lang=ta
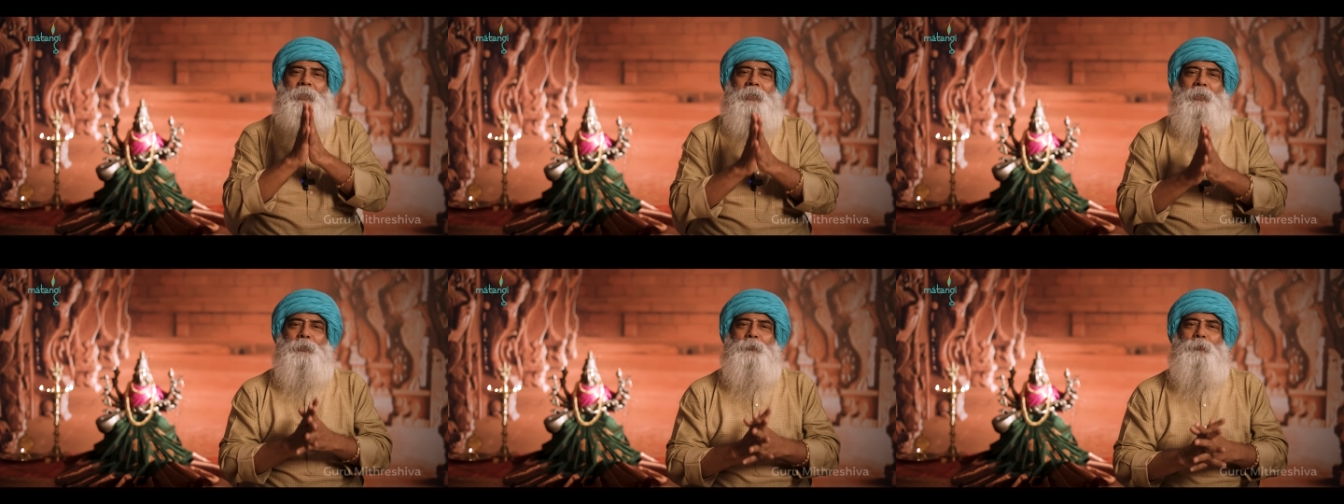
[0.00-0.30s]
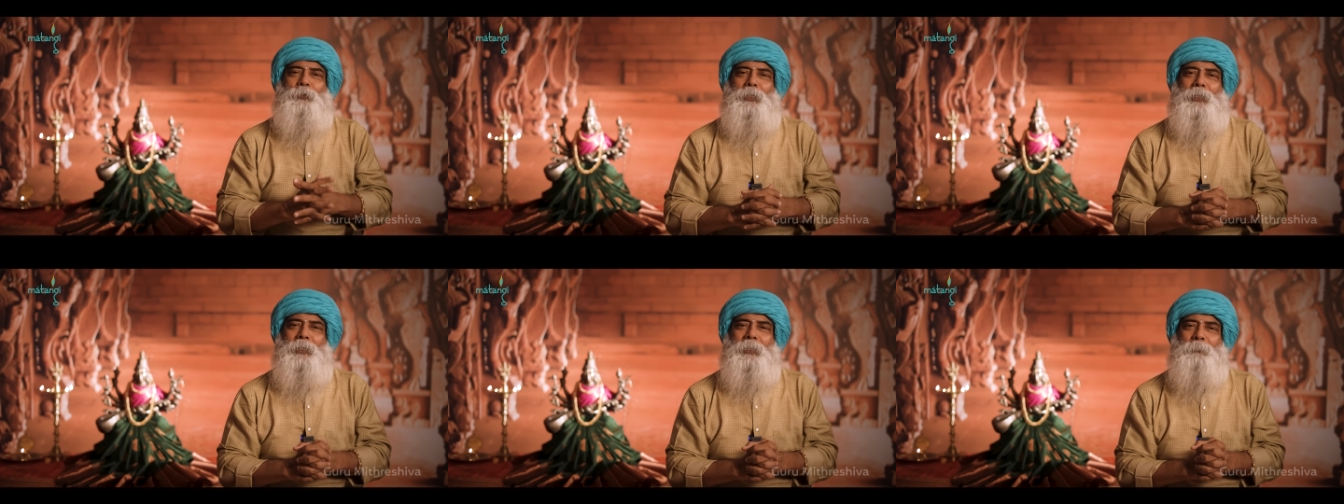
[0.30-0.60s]

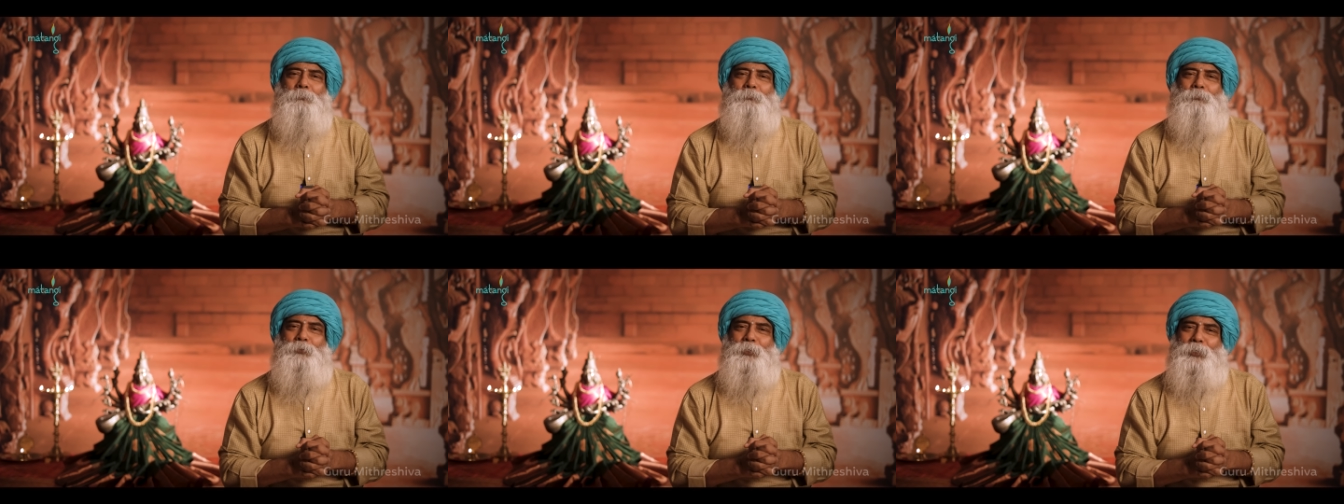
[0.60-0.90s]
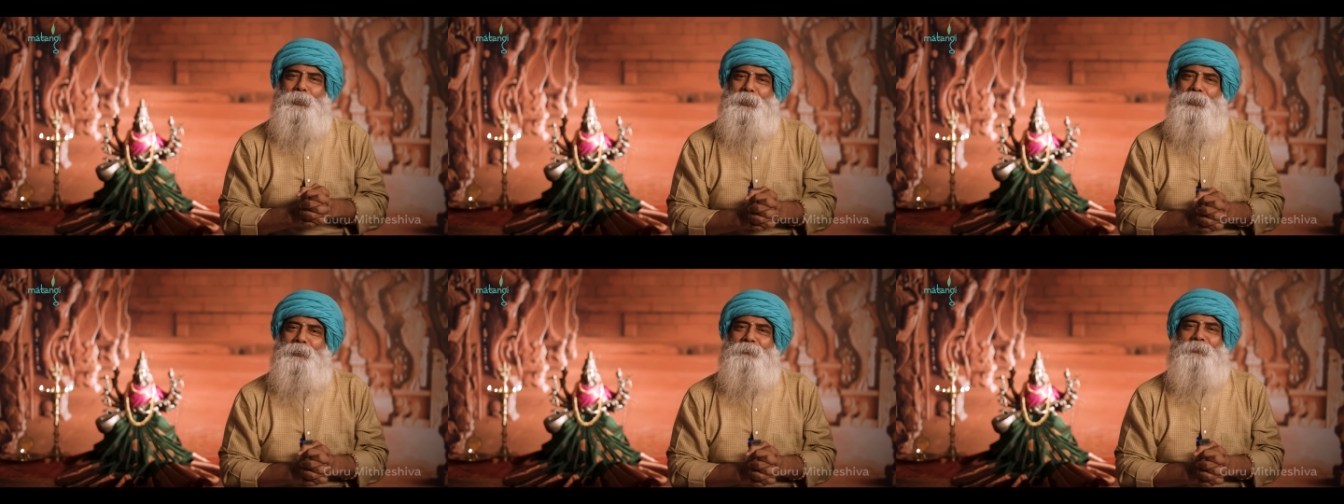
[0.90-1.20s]
கடவுளை
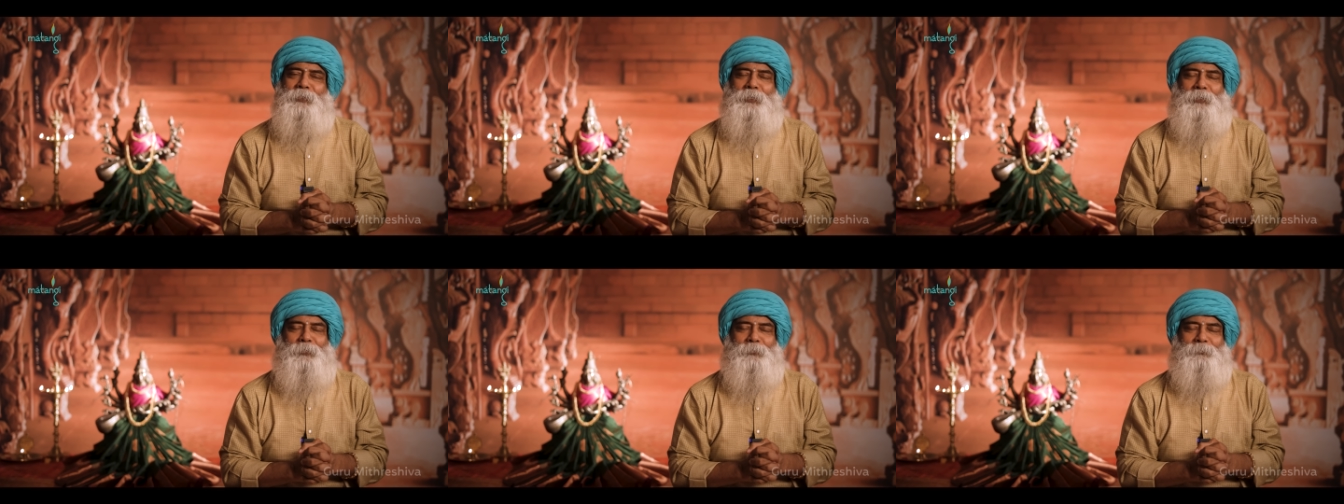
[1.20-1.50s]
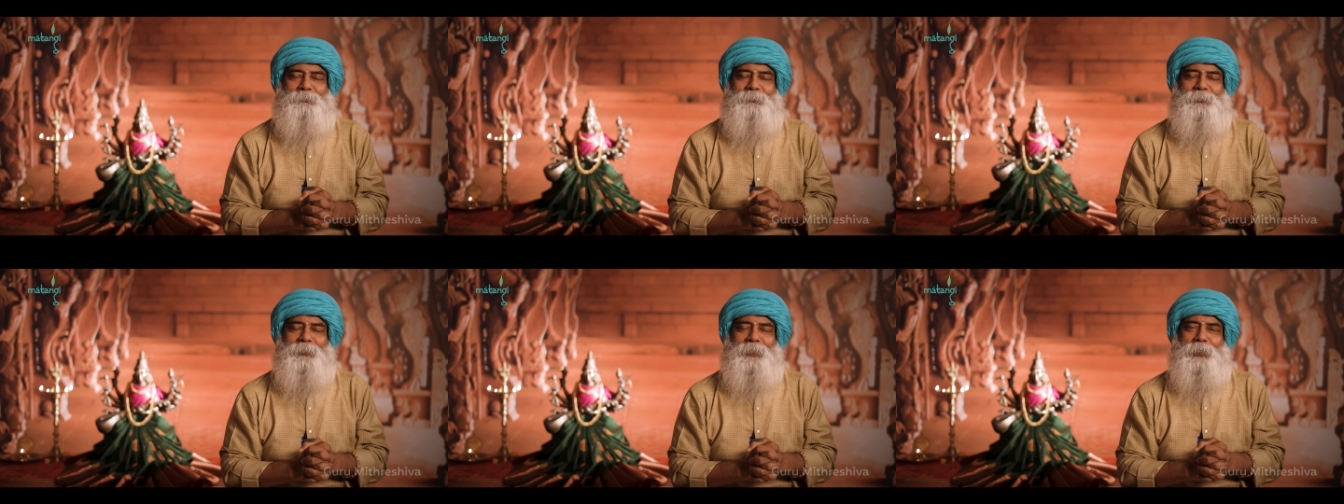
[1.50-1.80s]
பிடிக்க
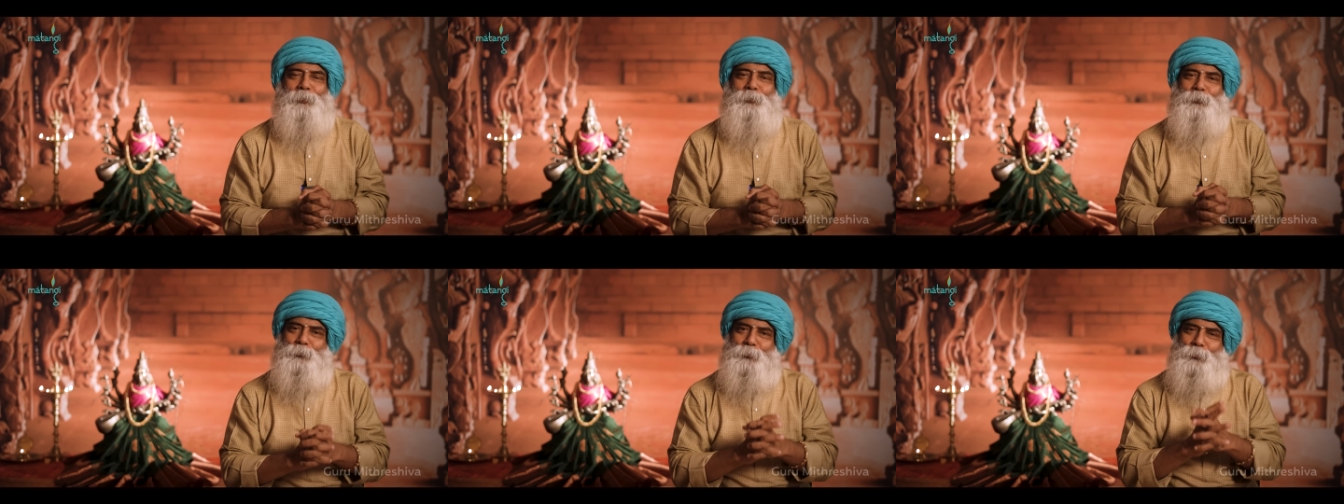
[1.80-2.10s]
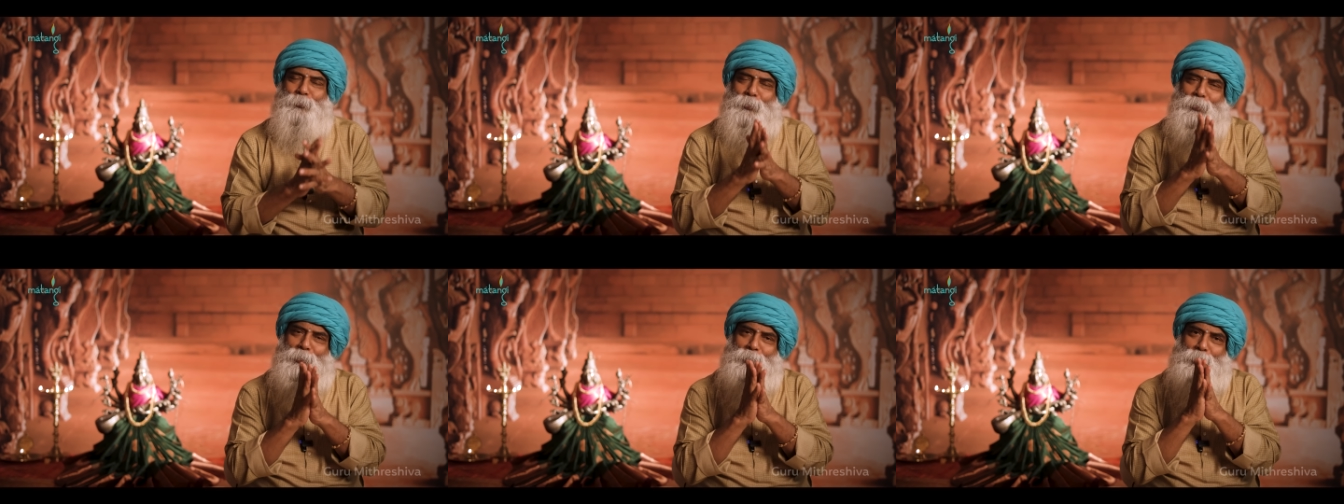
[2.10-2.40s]
வேண்டும்
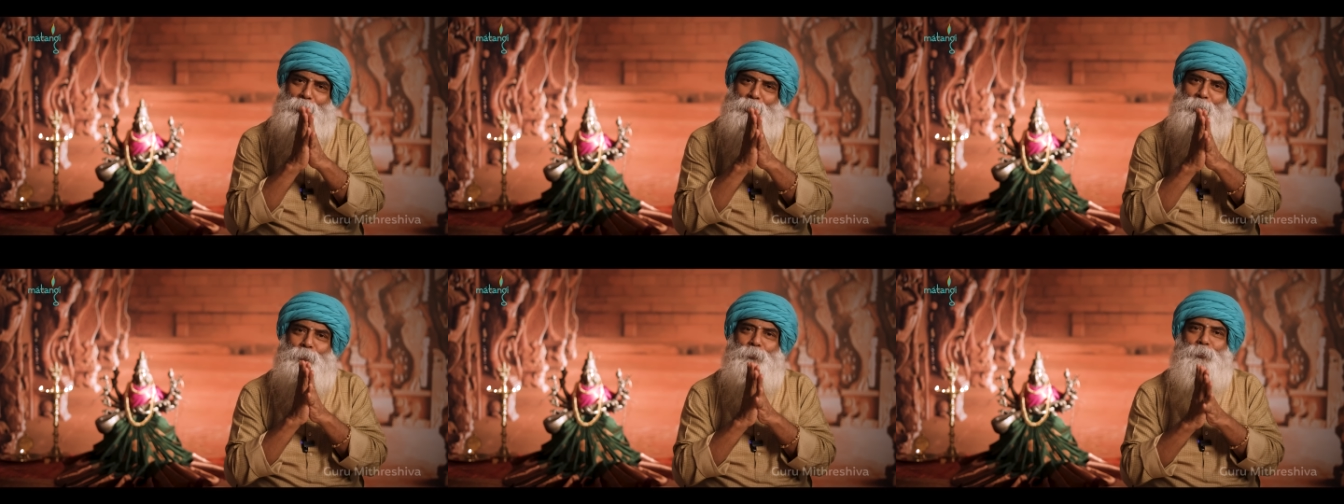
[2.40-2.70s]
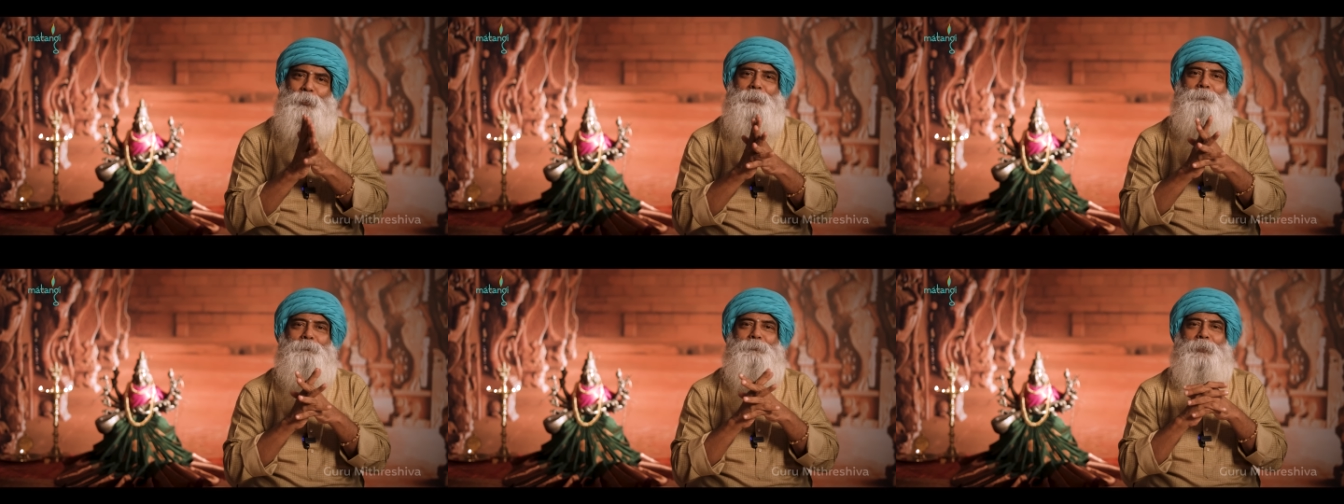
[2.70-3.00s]
அதுக்குண்டான
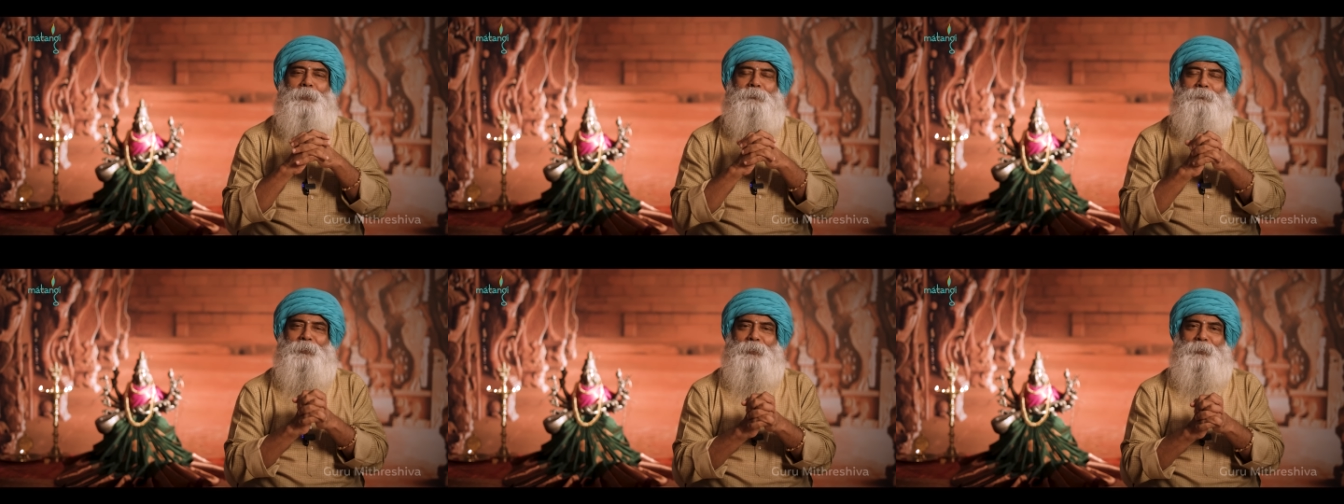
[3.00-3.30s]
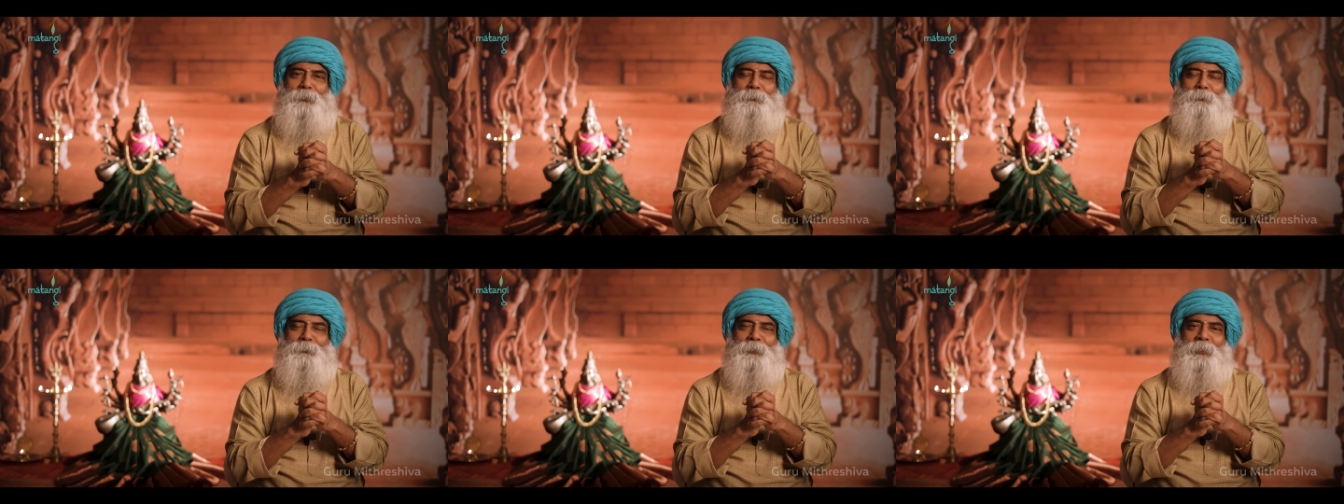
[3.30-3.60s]
அருளை பெற
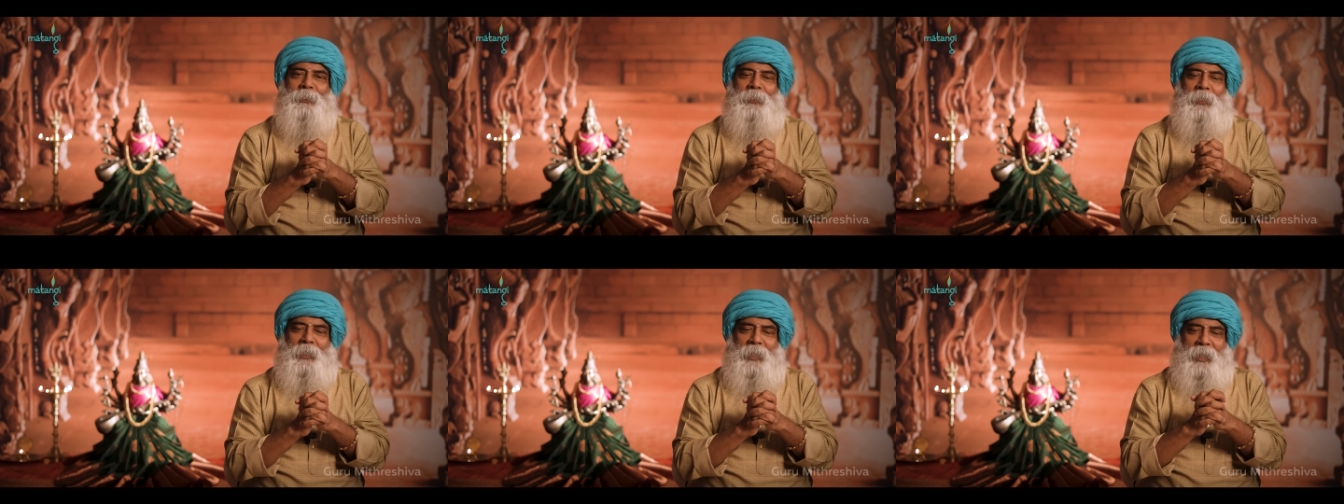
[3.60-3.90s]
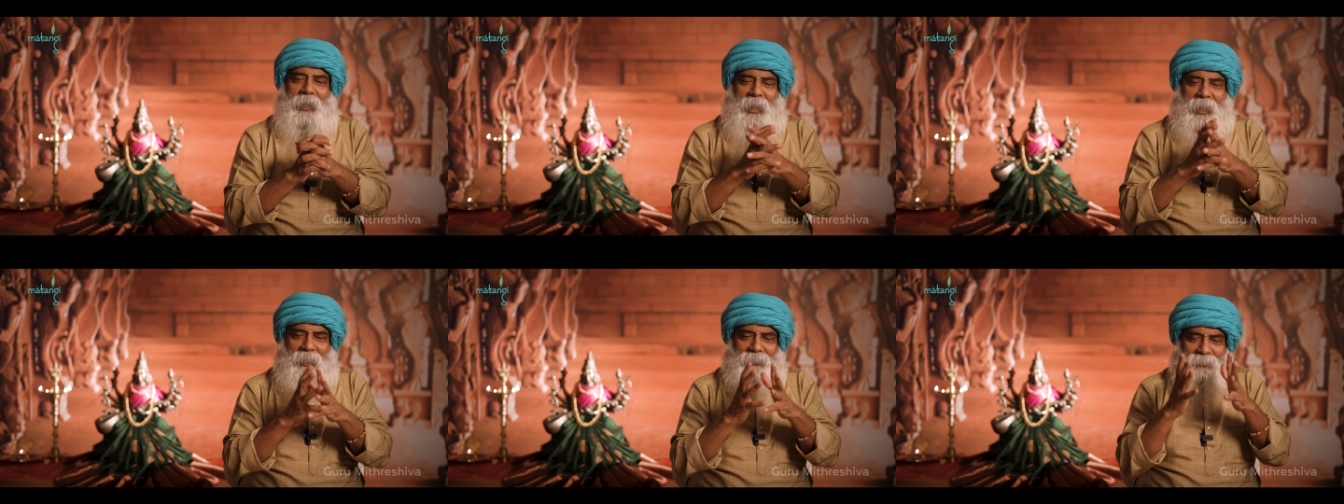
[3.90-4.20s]
வேண்டும்
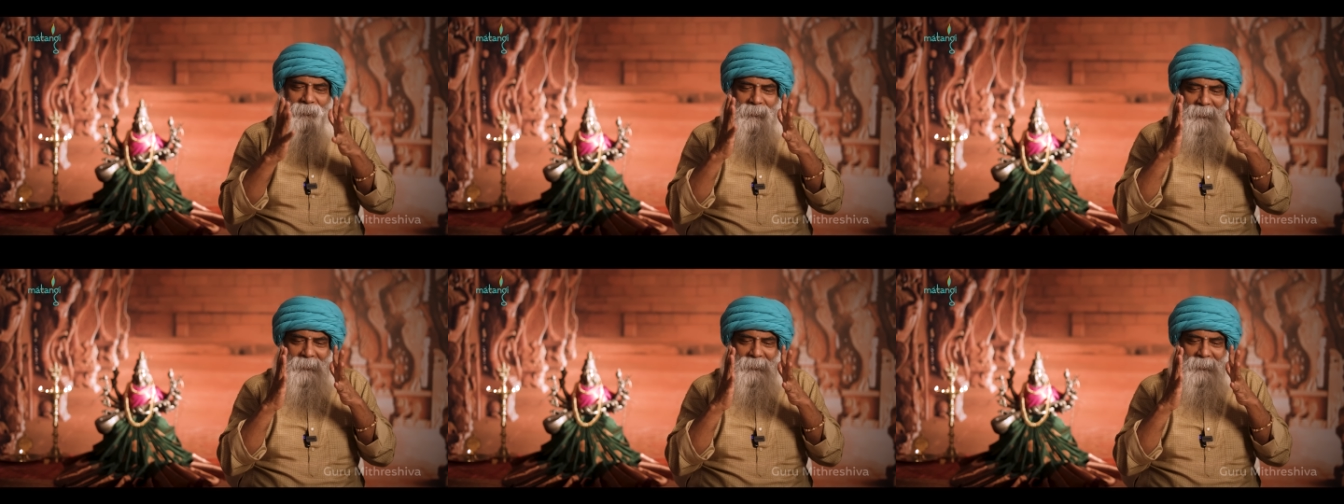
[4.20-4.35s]
அது